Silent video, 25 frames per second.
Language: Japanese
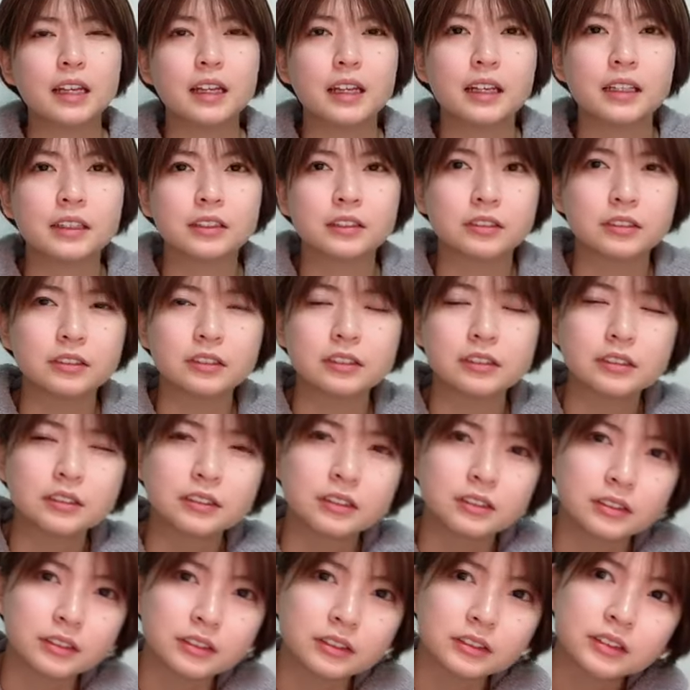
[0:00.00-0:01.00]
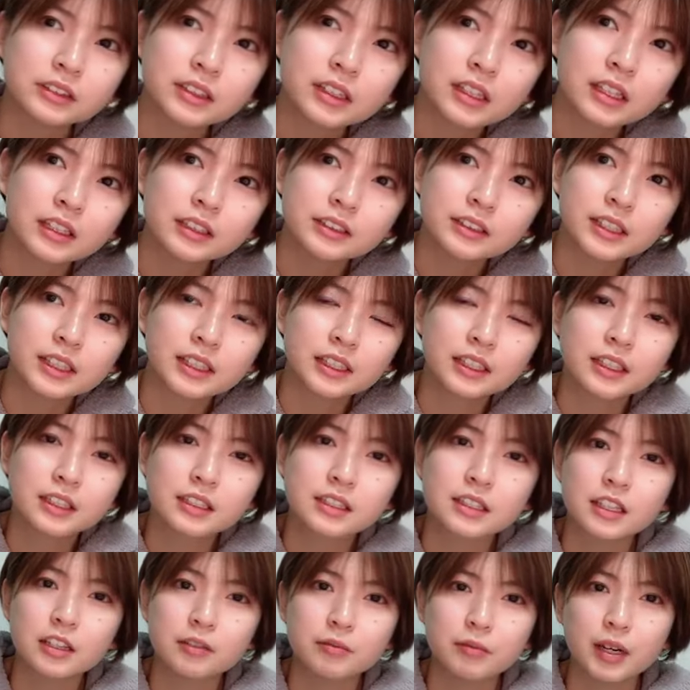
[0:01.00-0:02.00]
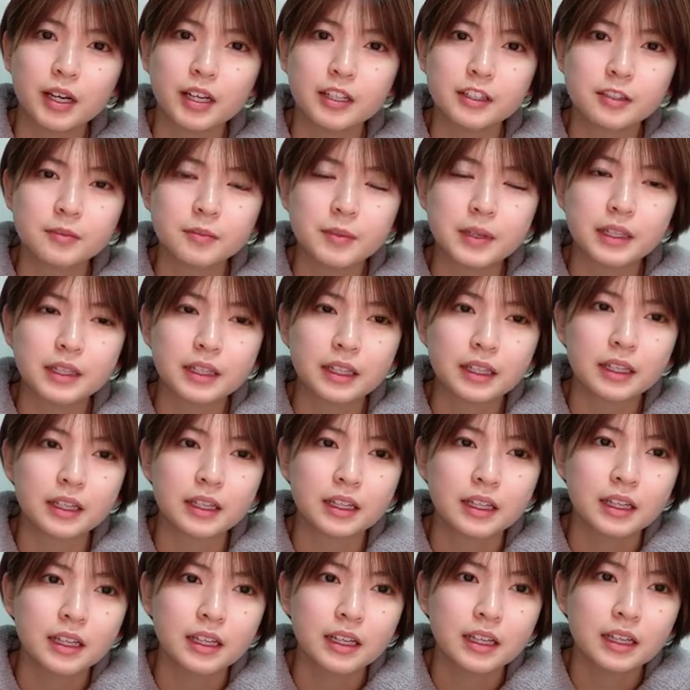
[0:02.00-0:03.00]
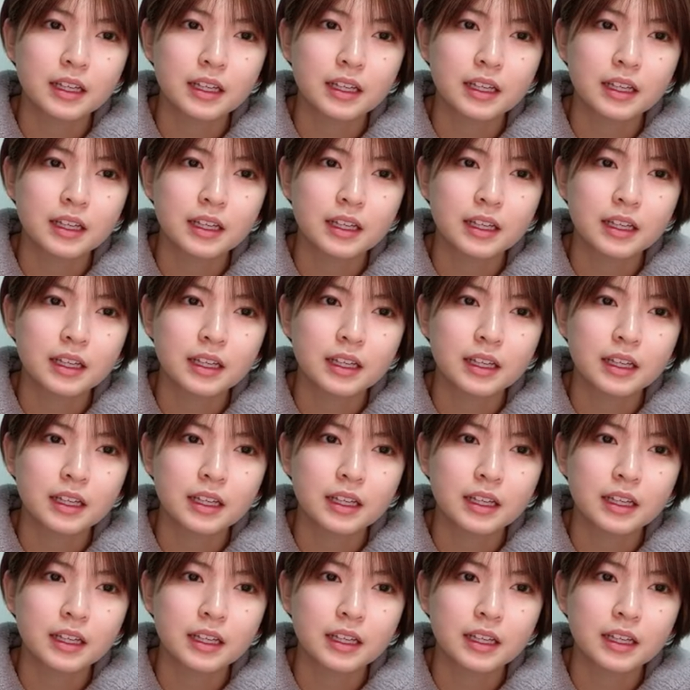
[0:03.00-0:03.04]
あのー、3期生も初めて